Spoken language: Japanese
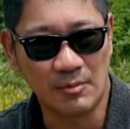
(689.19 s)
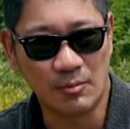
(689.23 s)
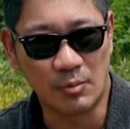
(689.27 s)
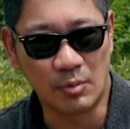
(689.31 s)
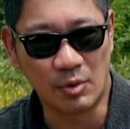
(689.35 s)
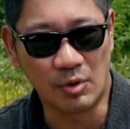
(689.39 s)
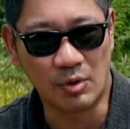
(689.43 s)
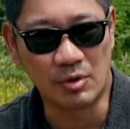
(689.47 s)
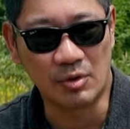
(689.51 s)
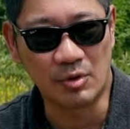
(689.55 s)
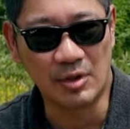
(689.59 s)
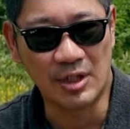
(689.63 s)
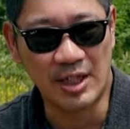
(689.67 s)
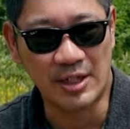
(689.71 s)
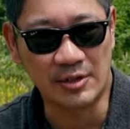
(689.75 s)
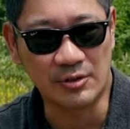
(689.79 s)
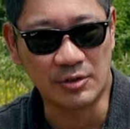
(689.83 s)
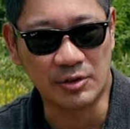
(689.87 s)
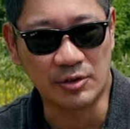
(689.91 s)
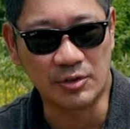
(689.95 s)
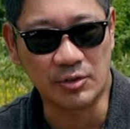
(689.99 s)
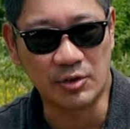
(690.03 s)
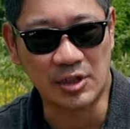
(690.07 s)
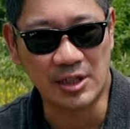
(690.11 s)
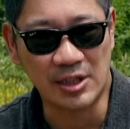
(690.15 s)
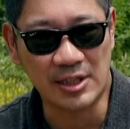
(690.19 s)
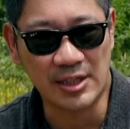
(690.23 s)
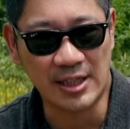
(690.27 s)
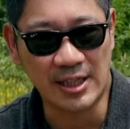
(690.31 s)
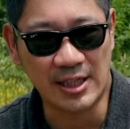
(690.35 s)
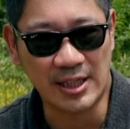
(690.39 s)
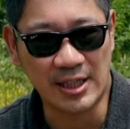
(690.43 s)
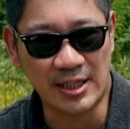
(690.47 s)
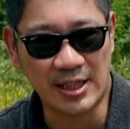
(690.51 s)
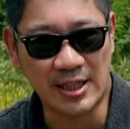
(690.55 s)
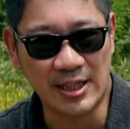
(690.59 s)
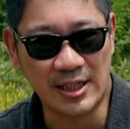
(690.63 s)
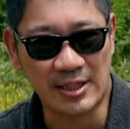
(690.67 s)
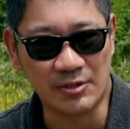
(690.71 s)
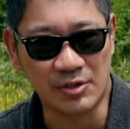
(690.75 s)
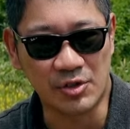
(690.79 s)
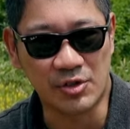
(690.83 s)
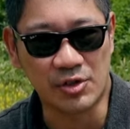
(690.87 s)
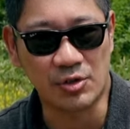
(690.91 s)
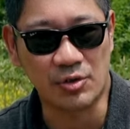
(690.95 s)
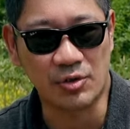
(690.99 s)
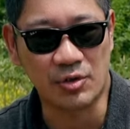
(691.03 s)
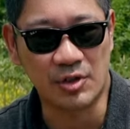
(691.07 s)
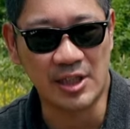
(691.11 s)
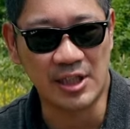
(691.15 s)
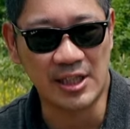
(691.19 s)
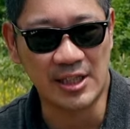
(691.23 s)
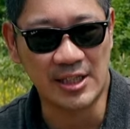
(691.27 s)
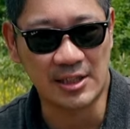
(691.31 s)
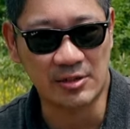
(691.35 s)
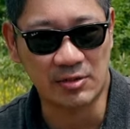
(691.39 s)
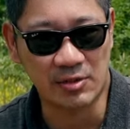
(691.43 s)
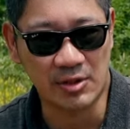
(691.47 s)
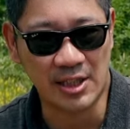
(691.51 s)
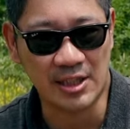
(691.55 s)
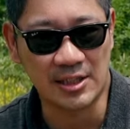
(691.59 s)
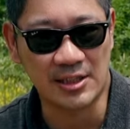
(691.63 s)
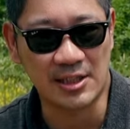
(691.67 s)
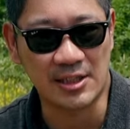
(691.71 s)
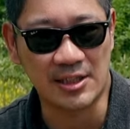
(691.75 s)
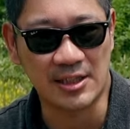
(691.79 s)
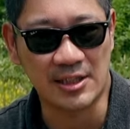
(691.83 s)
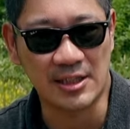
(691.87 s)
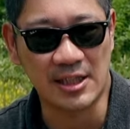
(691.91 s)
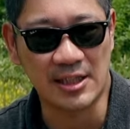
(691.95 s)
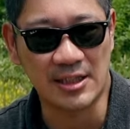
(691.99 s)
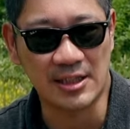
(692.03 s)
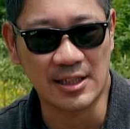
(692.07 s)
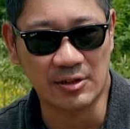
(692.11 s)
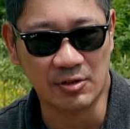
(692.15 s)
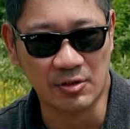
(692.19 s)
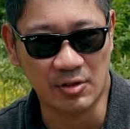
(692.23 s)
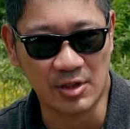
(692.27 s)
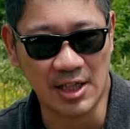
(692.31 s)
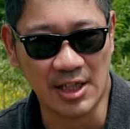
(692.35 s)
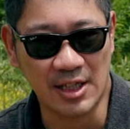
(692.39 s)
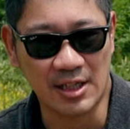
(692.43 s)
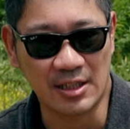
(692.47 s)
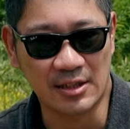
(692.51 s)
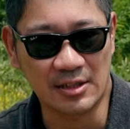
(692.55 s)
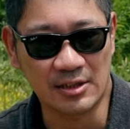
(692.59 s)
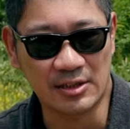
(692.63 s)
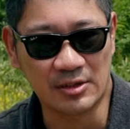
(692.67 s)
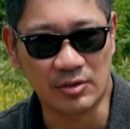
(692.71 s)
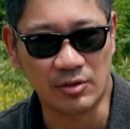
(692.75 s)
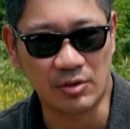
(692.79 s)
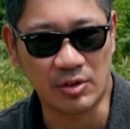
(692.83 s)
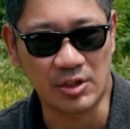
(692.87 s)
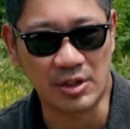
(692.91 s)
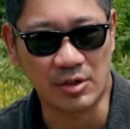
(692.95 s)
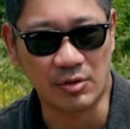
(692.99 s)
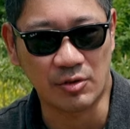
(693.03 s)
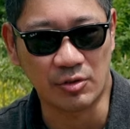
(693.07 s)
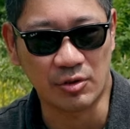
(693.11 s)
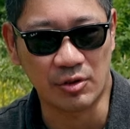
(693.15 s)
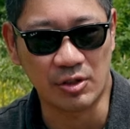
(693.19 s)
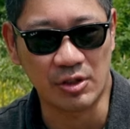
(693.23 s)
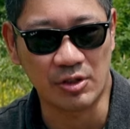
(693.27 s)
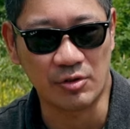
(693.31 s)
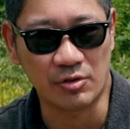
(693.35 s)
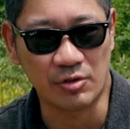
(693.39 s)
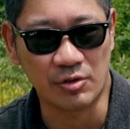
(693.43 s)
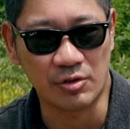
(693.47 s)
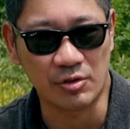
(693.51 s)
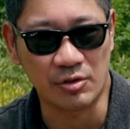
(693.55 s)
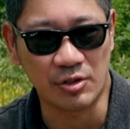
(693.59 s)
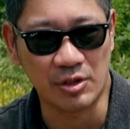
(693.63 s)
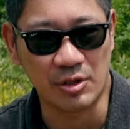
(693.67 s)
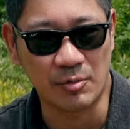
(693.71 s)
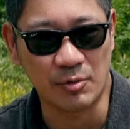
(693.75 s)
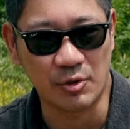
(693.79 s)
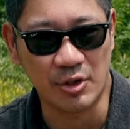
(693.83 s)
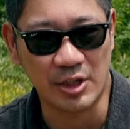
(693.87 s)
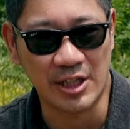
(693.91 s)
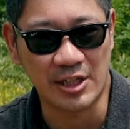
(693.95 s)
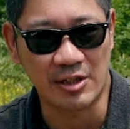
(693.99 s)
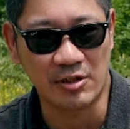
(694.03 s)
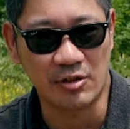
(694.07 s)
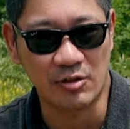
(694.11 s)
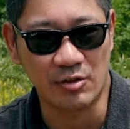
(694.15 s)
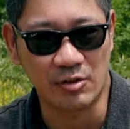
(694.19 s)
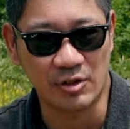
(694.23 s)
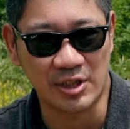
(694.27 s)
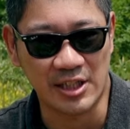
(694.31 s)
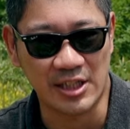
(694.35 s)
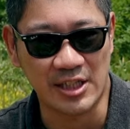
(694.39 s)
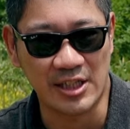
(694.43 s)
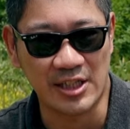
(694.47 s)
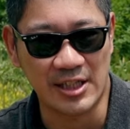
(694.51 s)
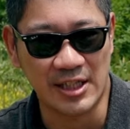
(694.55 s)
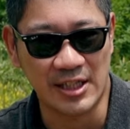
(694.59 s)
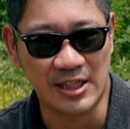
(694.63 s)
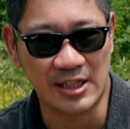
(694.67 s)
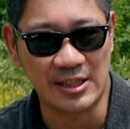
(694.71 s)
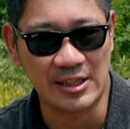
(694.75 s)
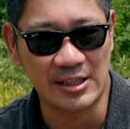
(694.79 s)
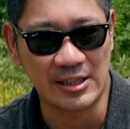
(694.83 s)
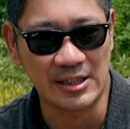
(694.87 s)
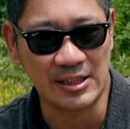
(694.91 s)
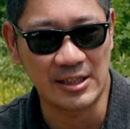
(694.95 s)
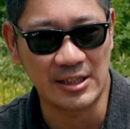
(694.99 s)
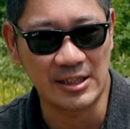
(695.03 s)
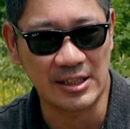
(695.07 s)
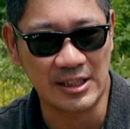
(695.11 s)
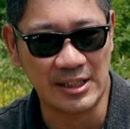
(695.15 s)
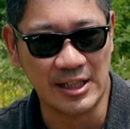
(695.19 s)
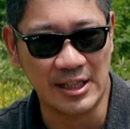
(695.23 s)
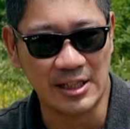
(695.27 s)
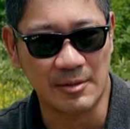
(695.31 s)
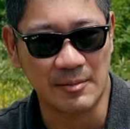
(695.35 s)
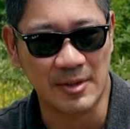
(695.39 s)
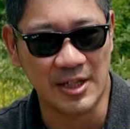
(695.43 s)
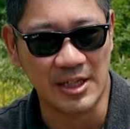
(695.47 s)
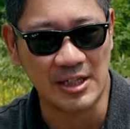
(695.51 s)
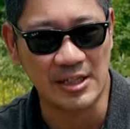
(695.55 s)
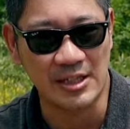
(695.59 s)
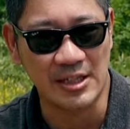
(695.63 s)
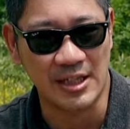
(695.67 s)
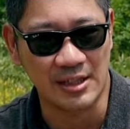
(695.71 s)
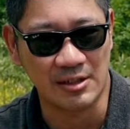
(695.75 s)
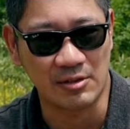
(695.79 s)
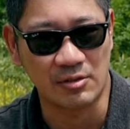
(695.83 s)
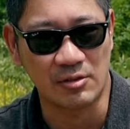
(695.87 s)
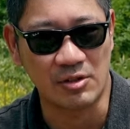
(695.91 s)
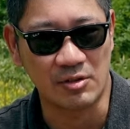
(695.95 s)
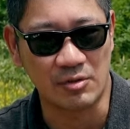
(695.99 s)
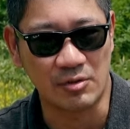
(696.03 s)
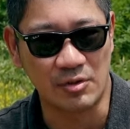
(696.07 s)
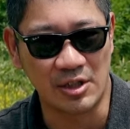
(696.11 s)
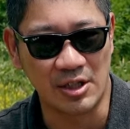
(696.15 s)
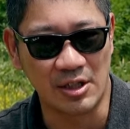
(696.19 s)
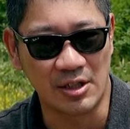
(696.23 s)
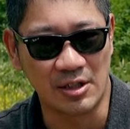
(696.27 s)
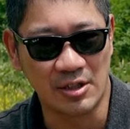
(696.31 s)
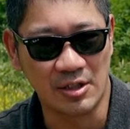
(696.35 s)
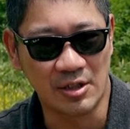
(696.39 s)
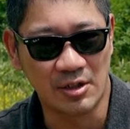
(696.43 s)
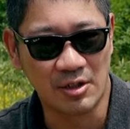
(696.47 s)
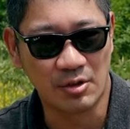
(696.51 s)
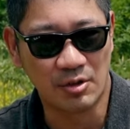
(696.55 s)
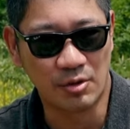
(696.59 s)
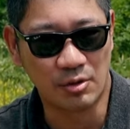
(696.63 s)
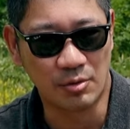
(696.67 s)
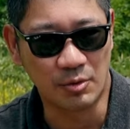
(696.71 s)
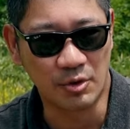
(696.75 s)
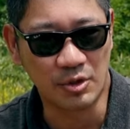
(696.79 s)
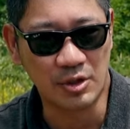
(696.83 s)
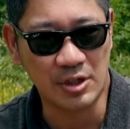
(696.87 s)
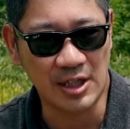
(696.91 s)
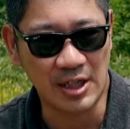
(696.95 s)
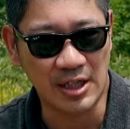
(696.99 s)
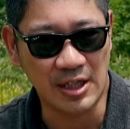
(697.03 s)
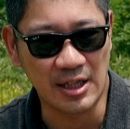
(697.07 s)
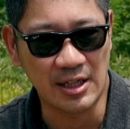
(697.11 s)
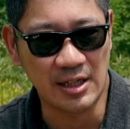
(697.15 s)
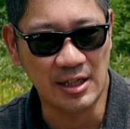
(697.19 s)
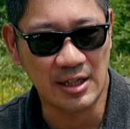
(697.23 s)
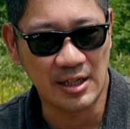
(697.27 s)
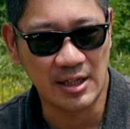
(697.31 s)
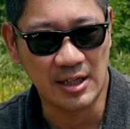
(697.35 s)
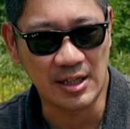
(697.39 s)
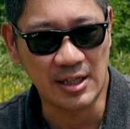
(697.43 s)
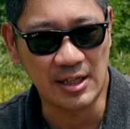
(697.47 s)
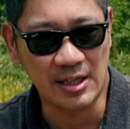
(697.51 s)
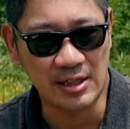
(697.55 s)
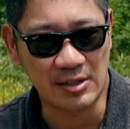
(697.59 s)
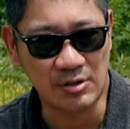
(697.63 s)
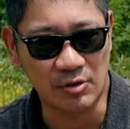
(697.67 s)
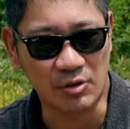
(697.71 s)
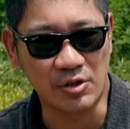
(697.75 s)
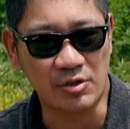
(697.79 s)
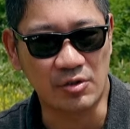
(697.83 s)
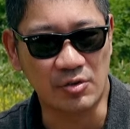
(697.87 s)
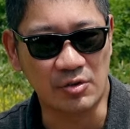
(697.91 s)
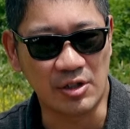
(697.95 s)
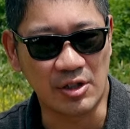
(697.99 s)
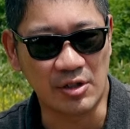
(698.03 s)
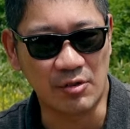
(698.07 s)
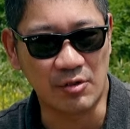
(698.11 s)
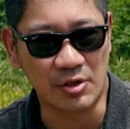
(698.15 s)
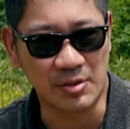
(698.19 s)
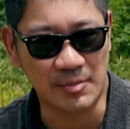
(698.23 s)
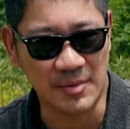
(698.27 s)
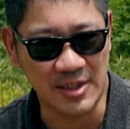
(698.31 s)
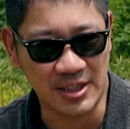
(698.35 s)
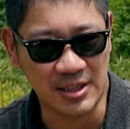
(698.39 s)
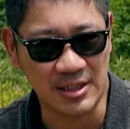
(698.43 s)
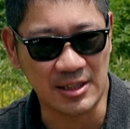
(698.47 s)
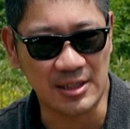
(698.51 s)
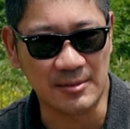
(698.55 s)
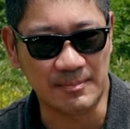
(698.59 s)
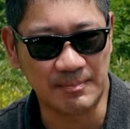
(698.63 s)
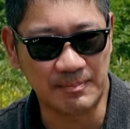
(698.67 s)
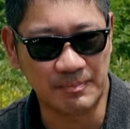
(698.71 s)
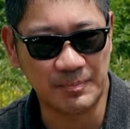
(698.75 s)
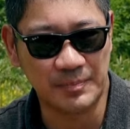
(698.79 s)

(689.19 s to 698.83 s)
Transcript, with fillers: もう、あの、そういった、あの、省エネだとか節電だとか、そういったことに取り組んでもらえるようなきっかけになればいいなというふうに思って、えー、取り組んでおります。